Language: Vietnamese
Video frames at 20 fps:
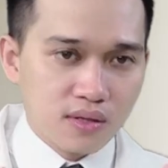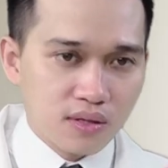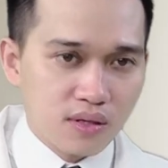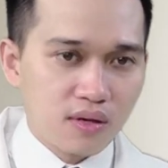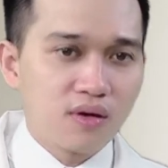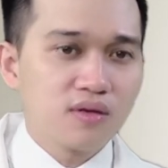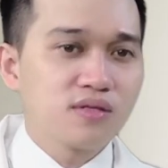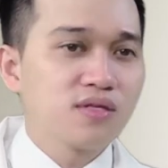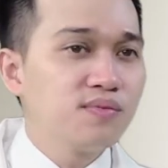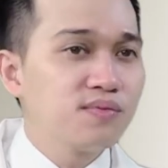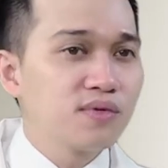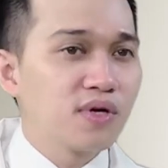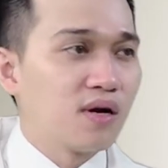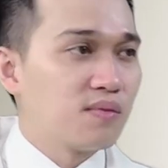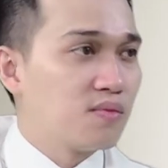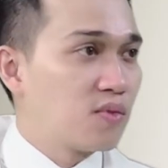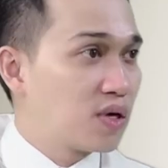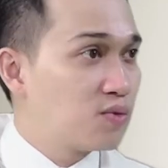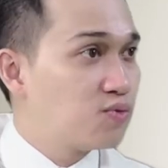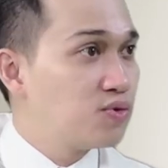nó tiếp
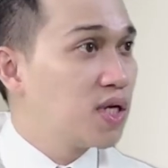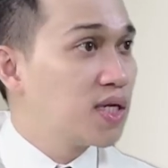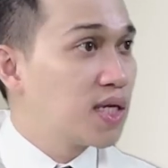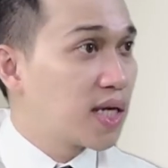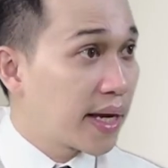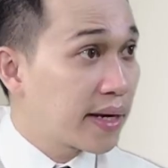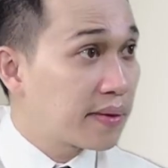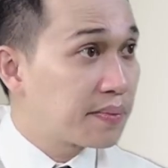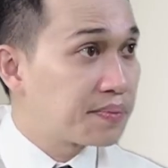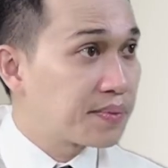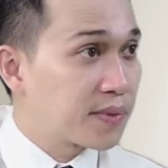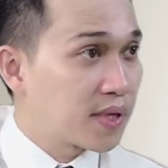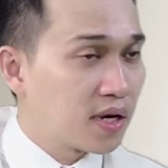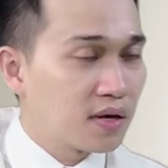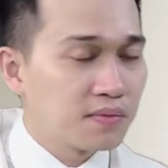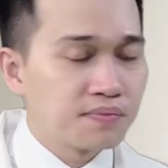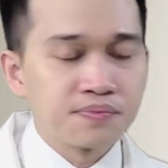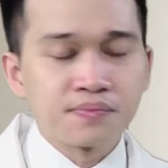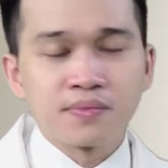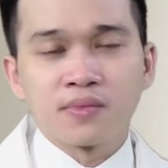cận với nguyên nhân khác
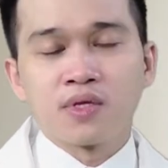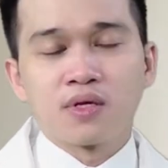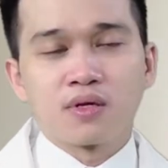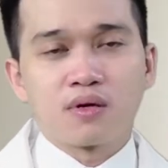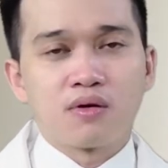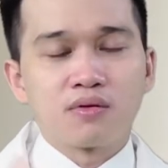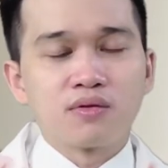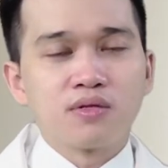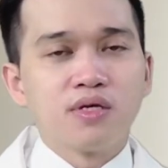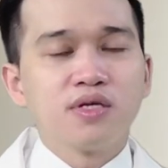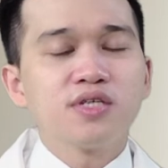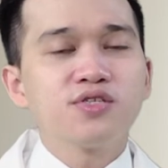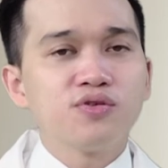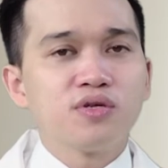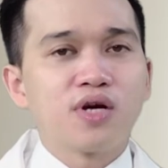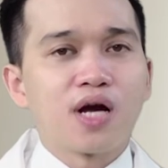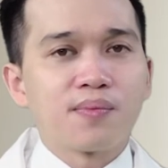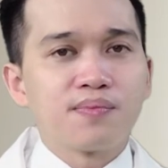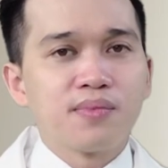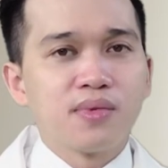không còn những cái
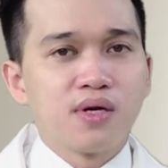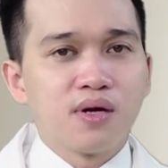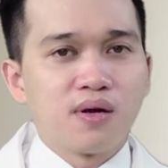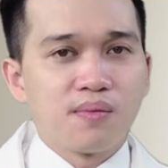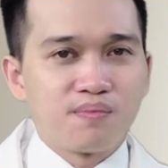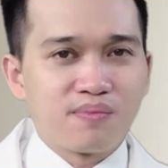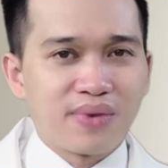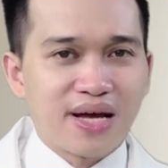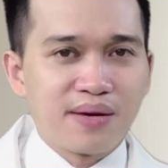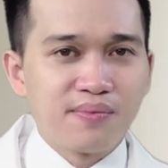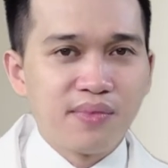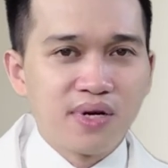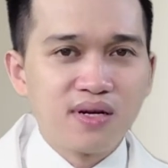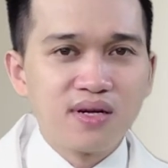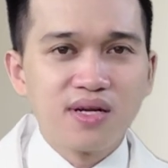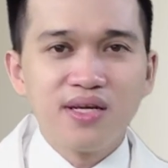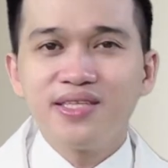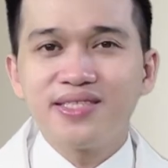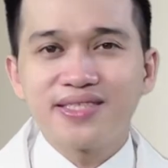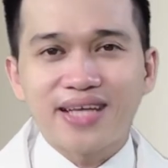trường hợp mà bệnh
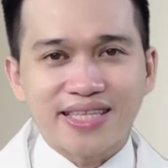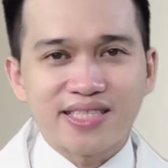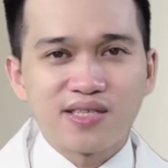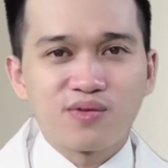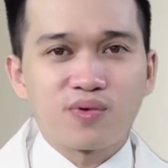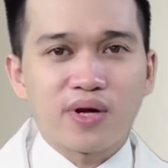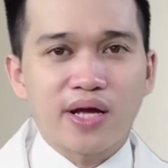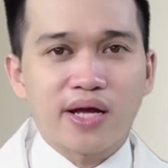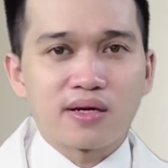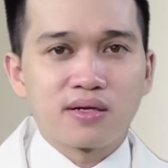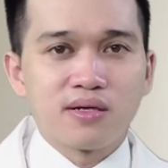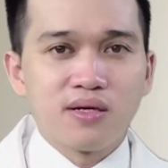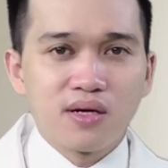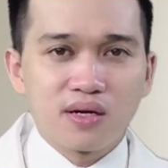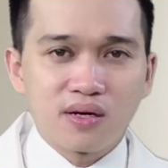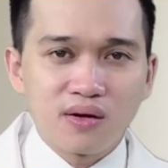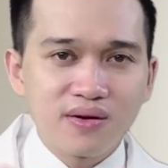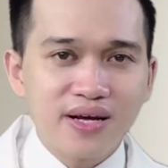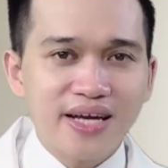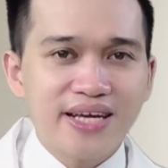lý tại tinh hoàng
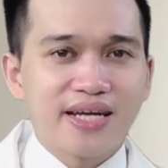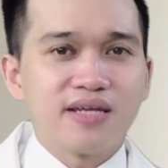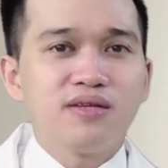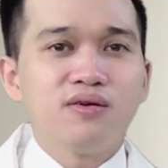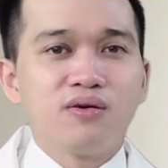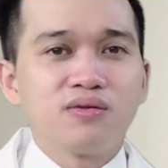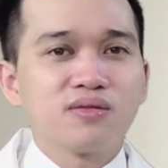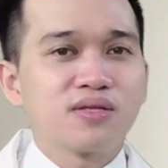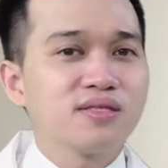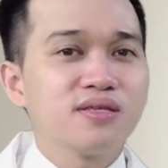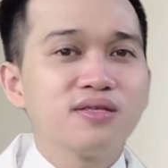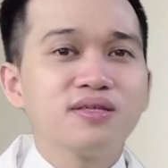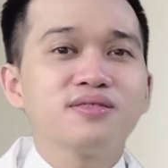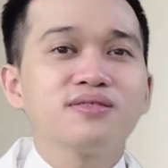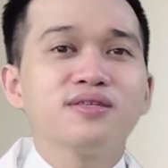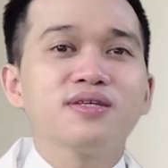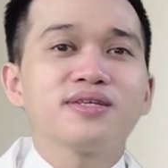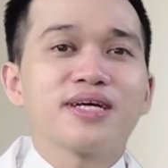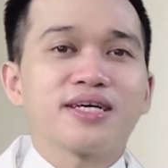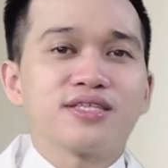nó gây ảnh hưởng tới cái
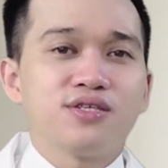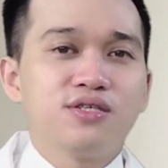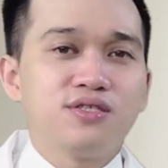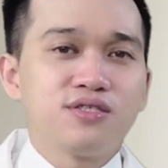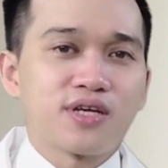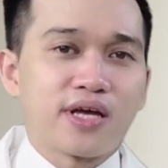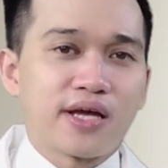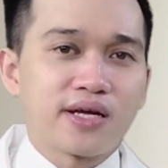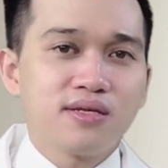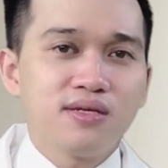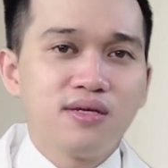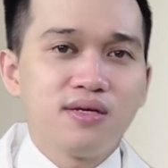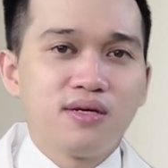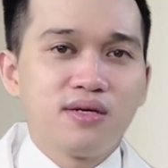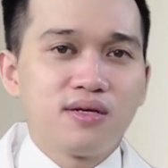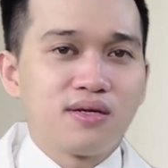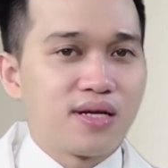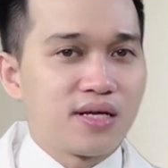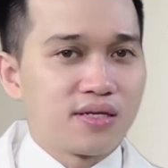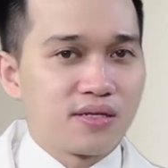chức năng sinh sản
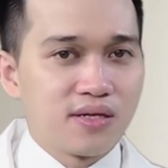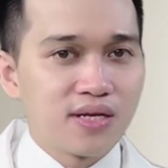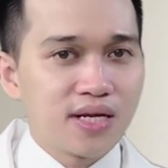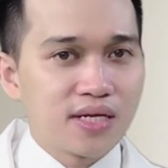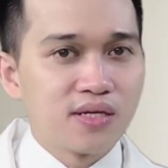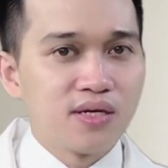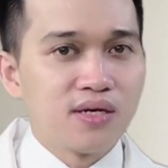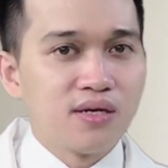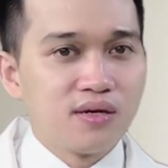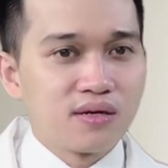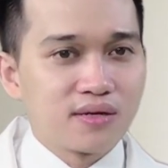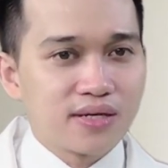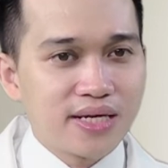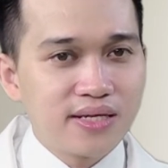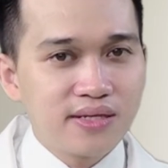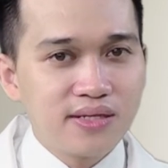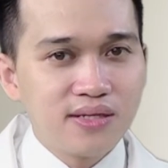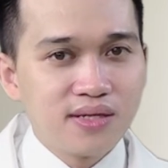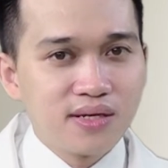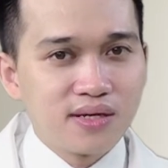là nghĩa là
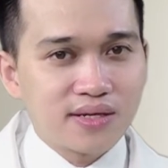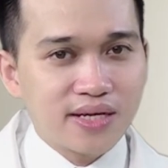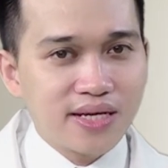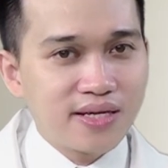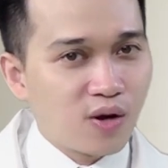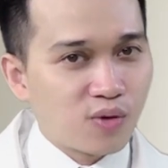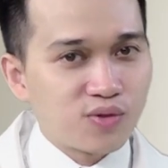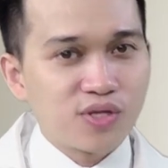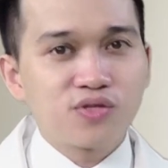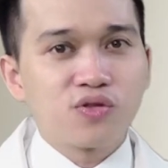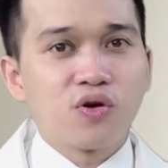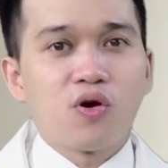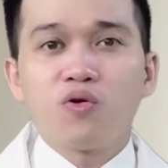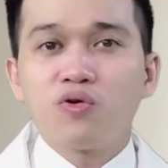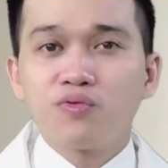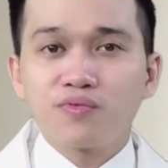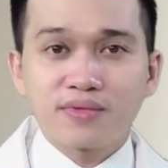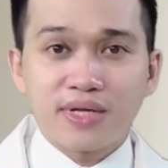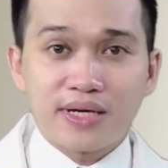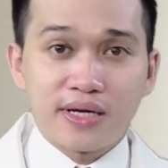cái cái nội tiết tố
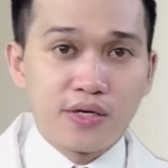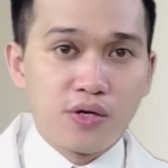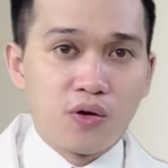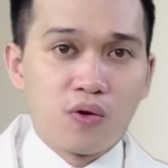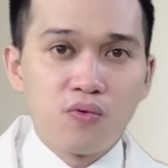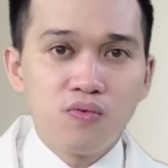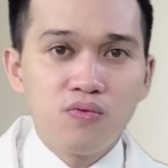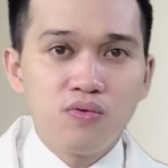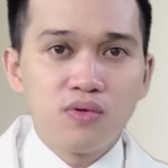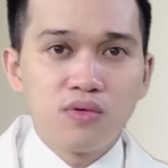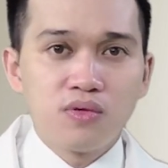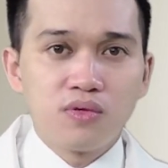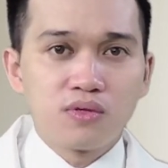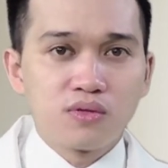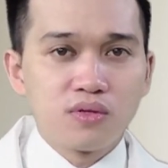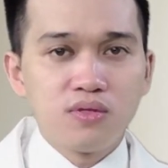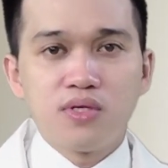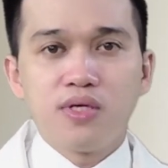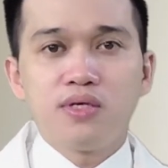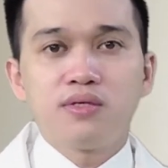của chúng ta đầy đủ
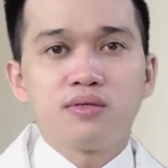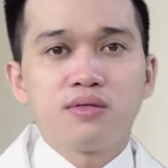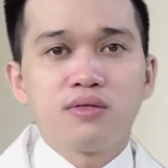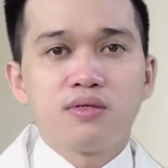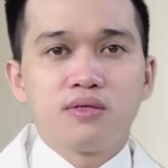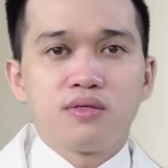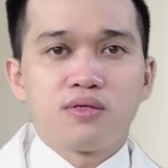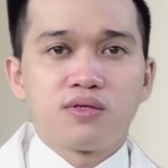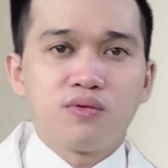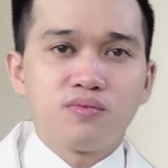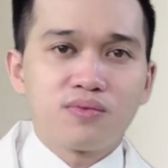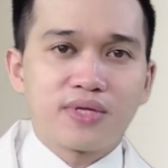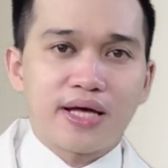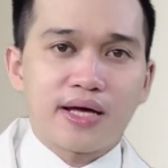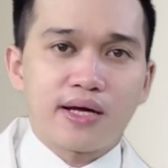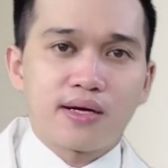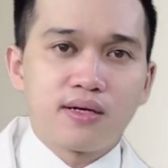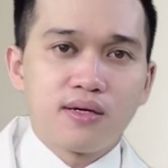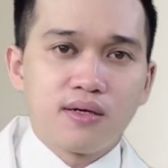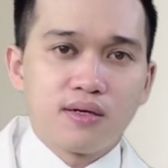tuy nhiên chúng ta